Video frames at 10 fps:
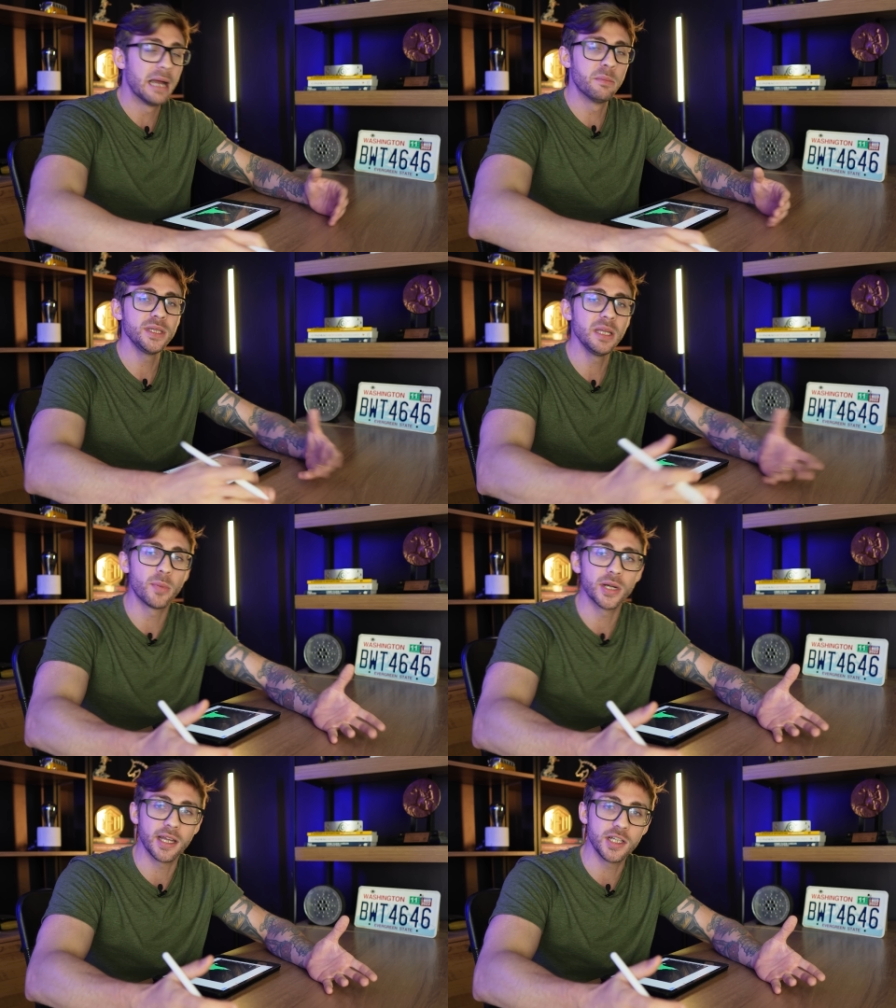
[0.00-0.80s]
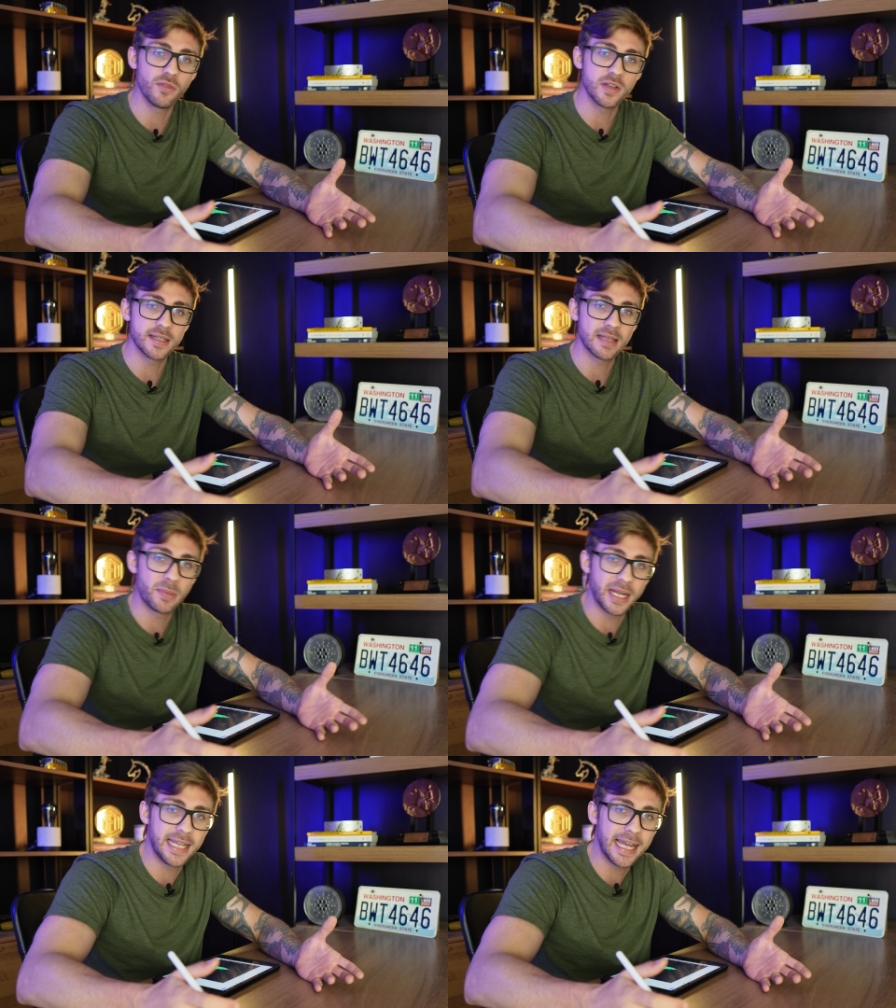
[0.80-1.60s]
É muito importante vocês
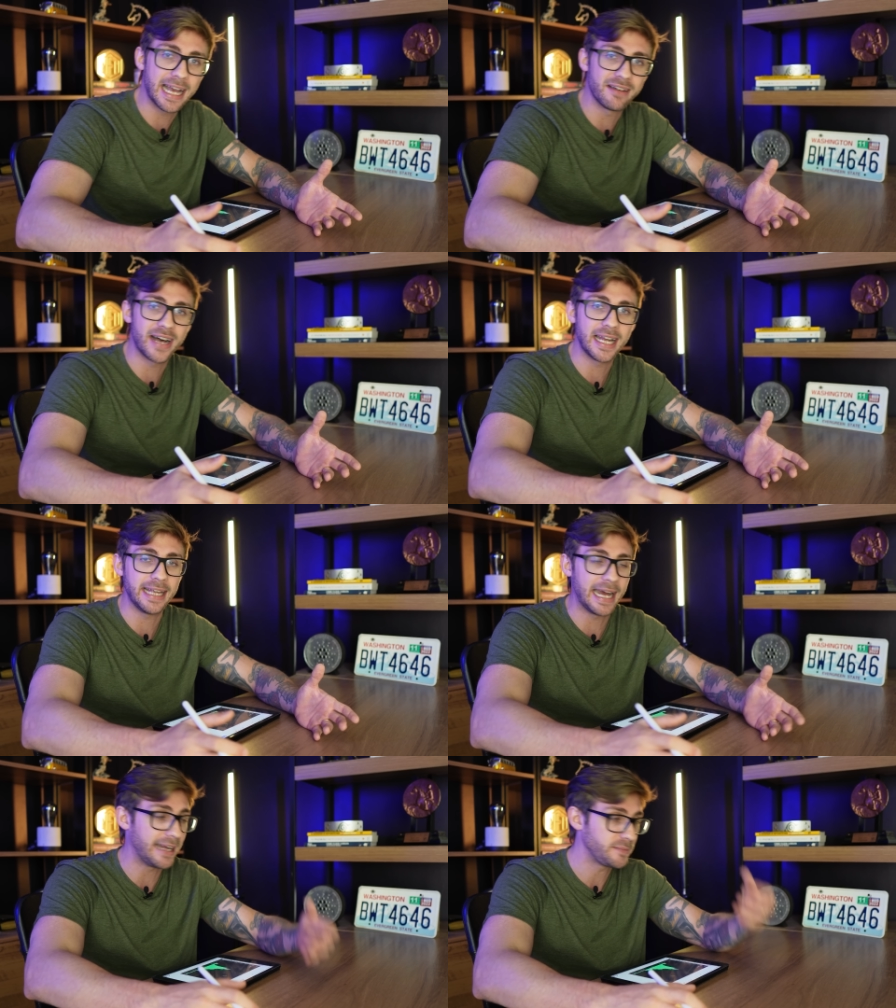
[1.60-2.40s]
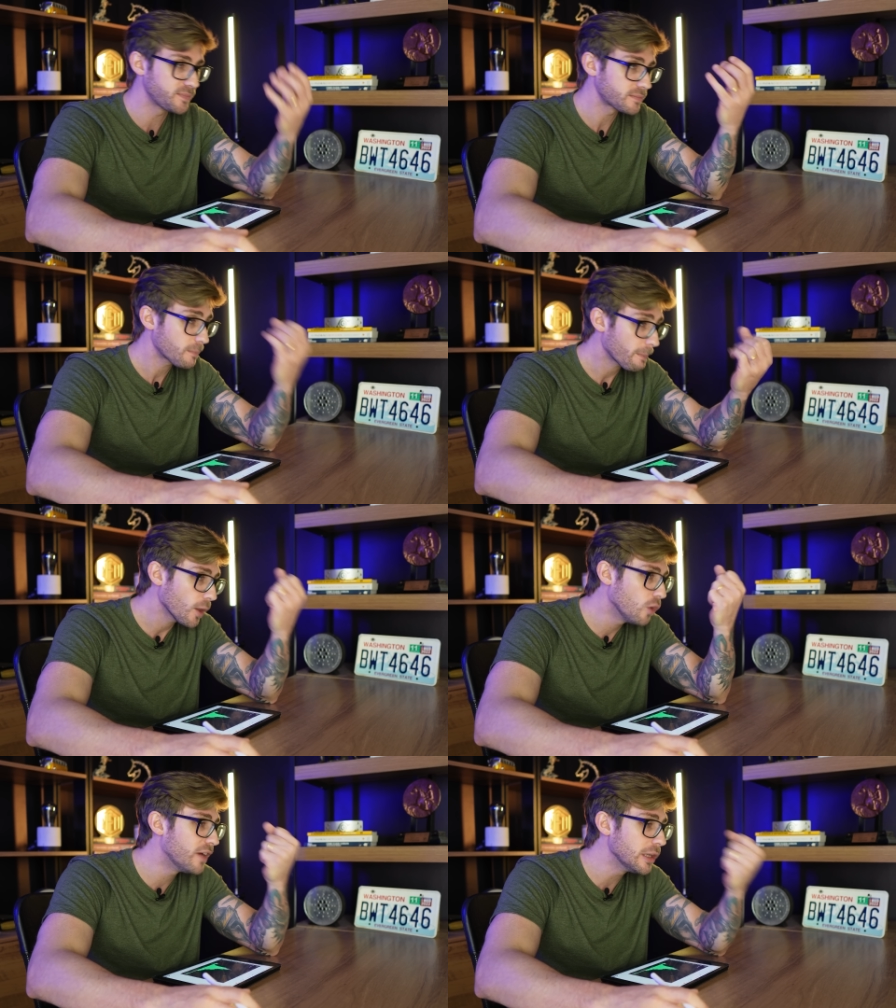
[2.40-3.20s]
aprenderem a avaliar
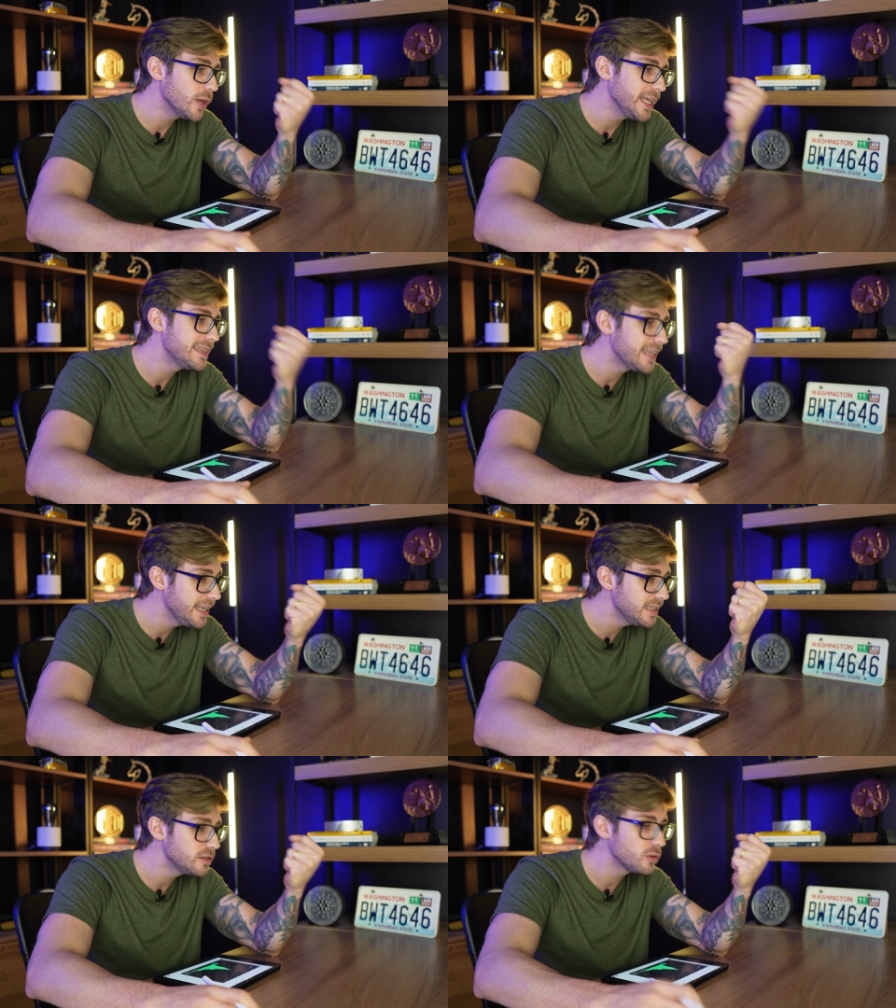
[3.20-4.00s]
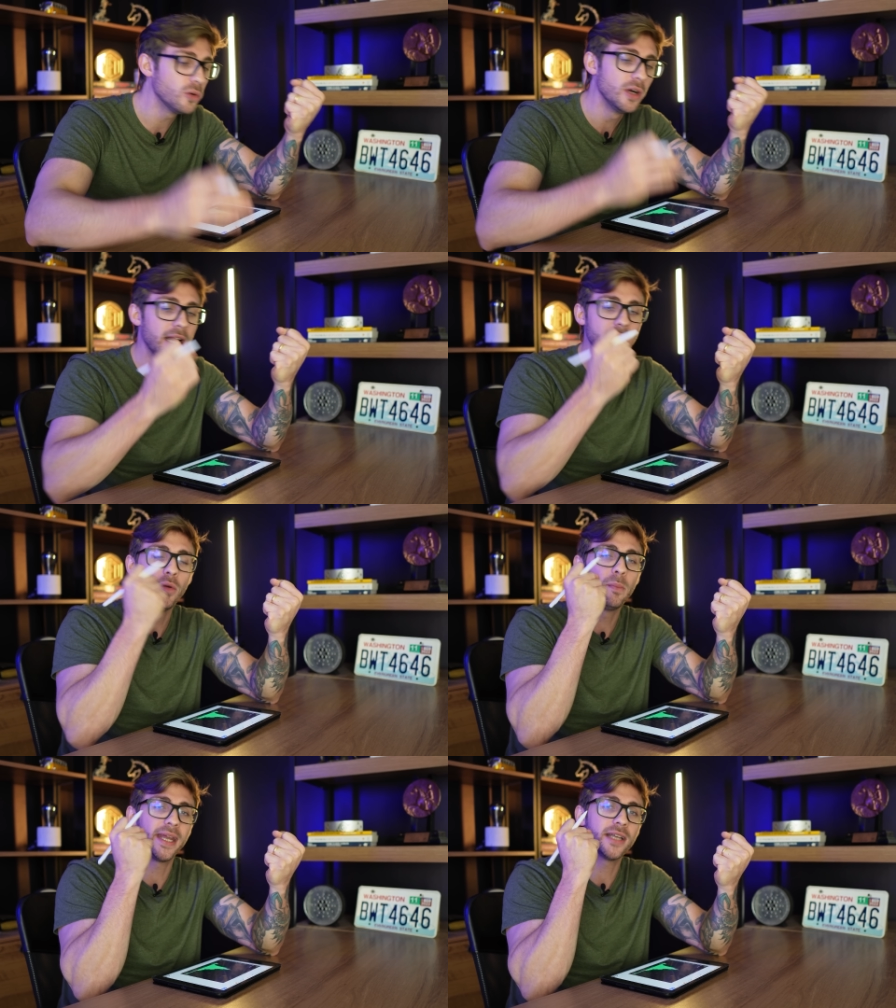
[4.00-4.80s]
o valor intrínseco e
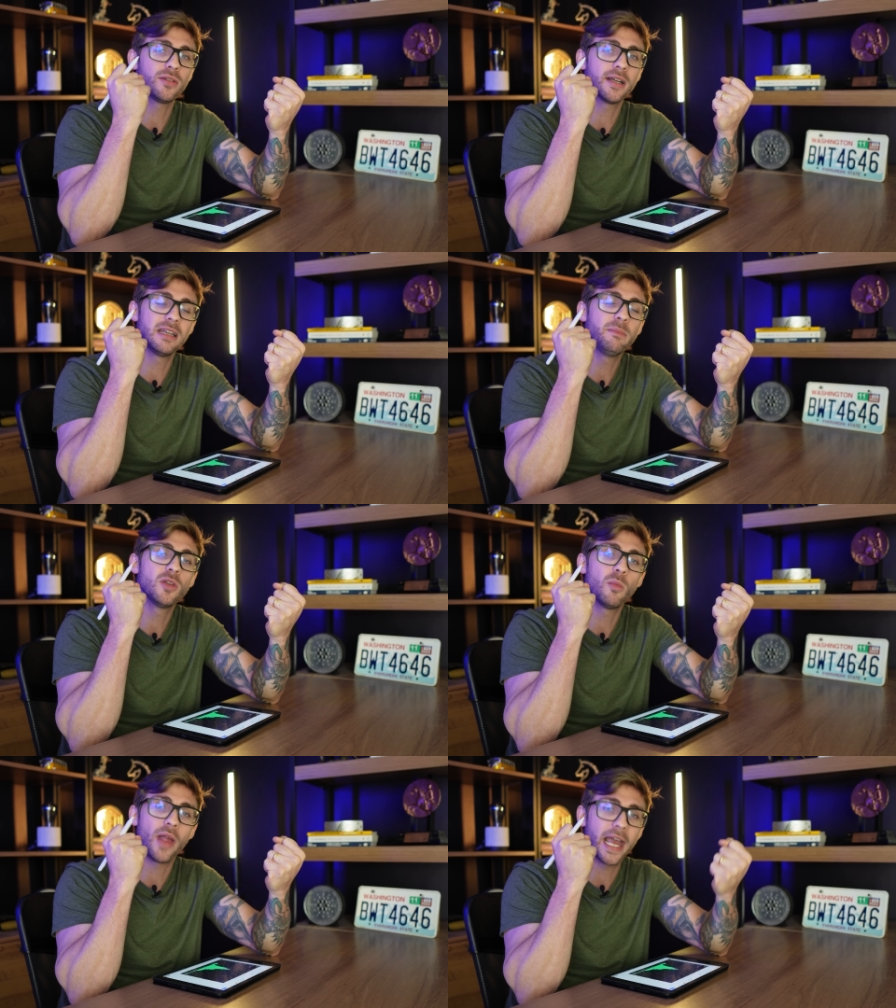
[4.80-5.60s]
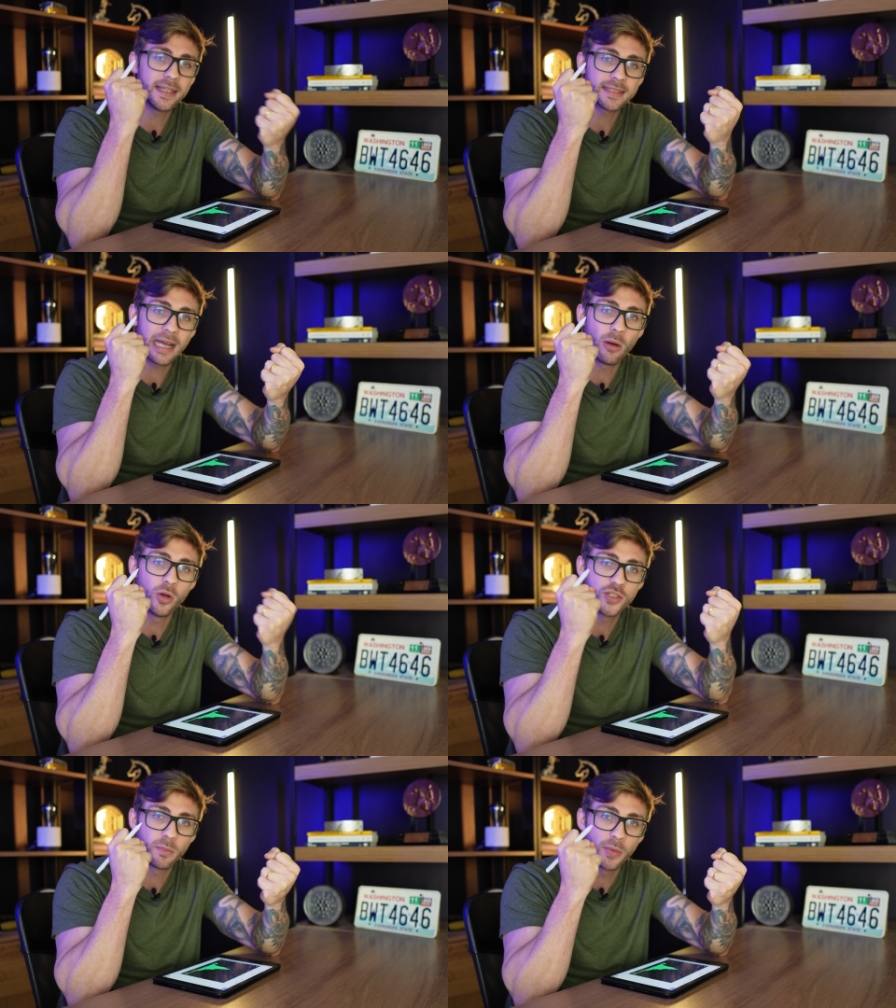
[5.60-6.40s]
o preço que a criptomoeda está
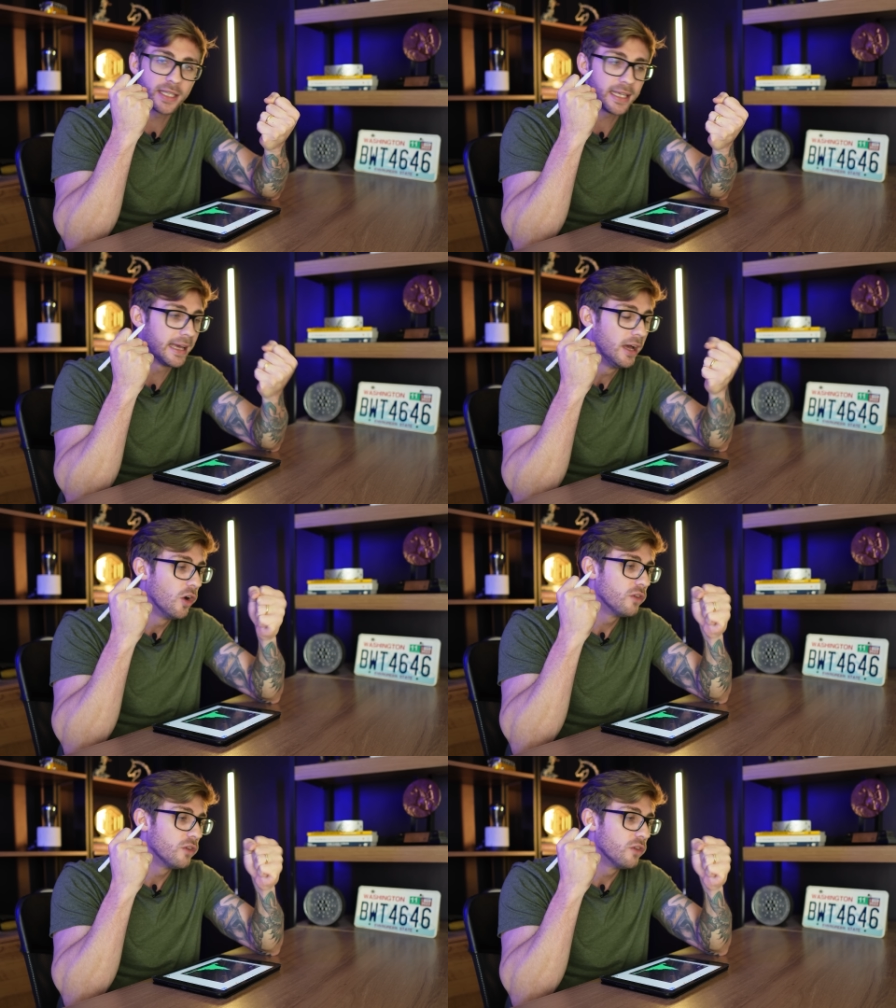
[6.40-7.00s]
hoje. Por quê?